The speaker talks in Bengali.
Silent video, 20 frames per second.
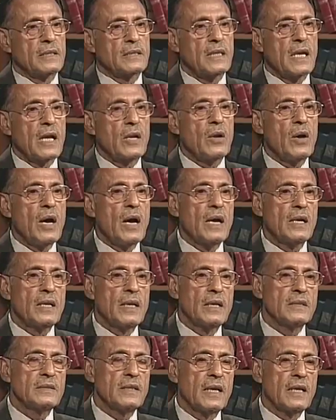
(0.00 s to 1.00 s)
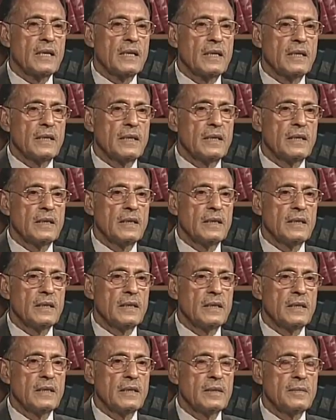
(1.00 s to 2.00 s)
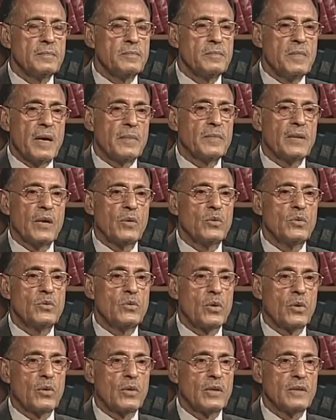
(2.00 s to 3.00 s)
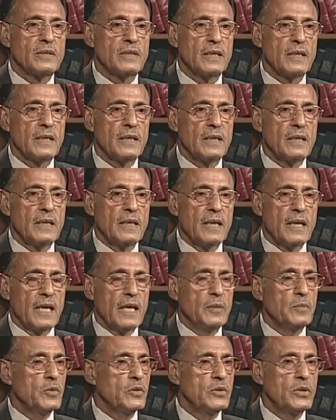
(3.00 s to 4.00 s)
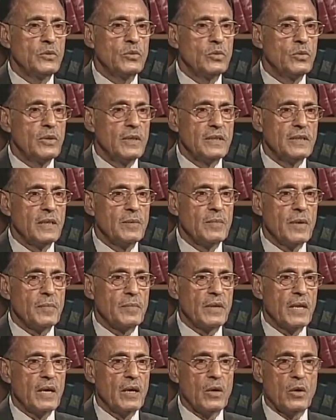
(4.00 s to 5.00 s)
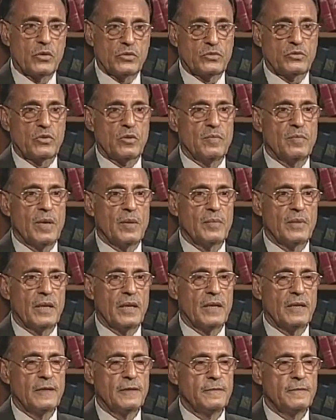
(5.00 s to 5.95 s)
সাড়ে আট হাজার মামলা উড্র করেছে এর মধ্যে দুর্নীতির মামলা অস্ত্র মামলা